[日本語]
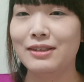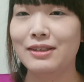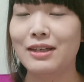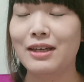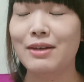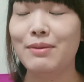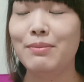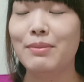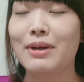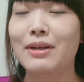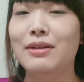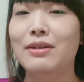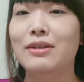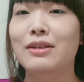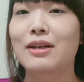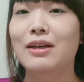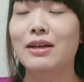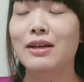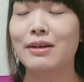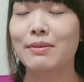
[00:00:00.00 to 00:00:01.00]

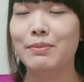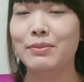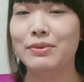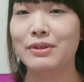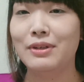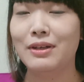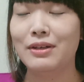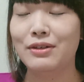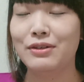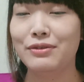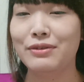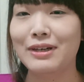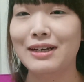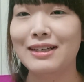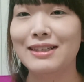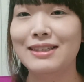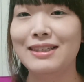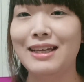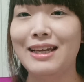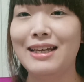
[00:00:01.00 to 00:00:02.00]
サインバルタカプセル
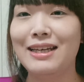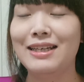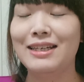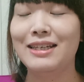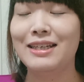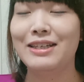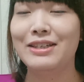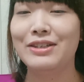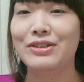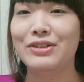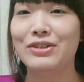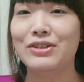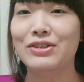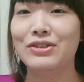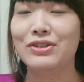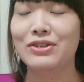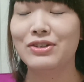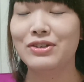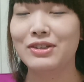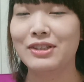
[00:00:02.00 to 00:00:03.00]
は繊維筋
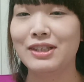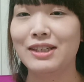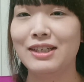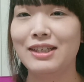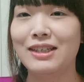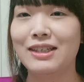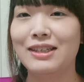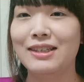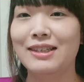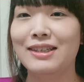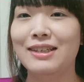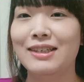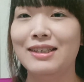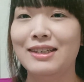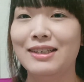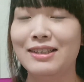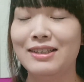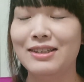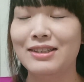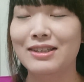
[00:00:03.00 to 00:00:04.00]
痛症に
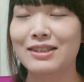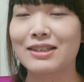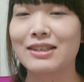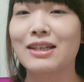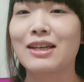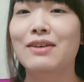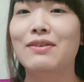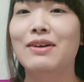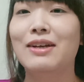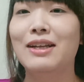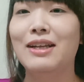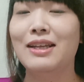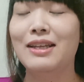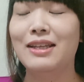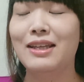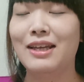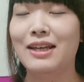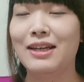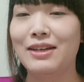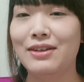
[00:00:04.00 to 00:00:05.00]
使われ
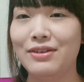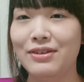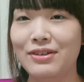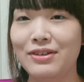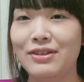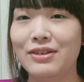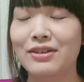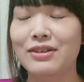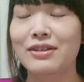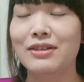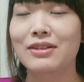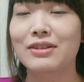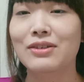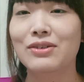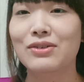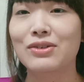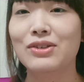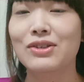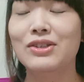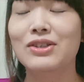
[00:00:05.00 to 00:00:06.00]
ている
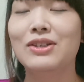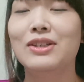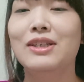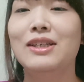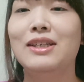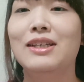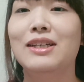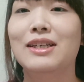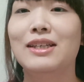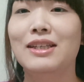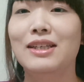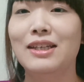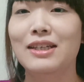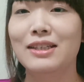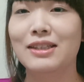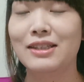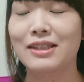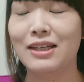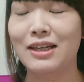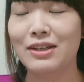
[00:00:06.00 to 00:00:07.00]
お薬なん
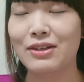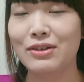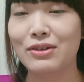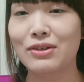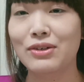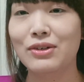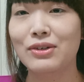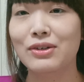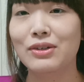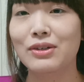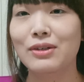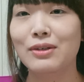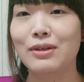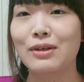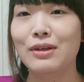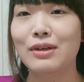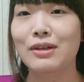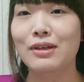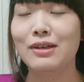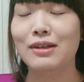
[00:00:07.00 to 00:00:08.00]
ですけど
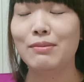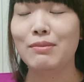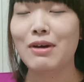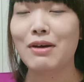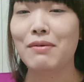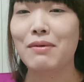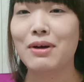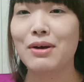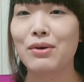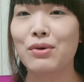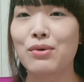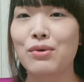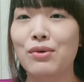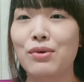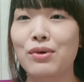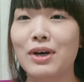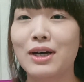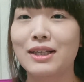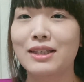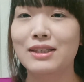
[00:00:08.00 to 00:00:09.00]
今は
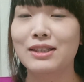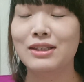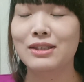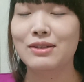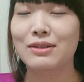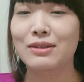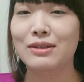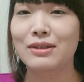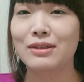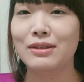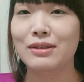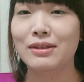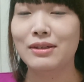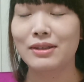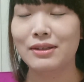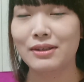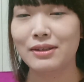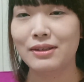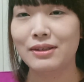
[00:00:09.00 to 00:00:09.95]
後発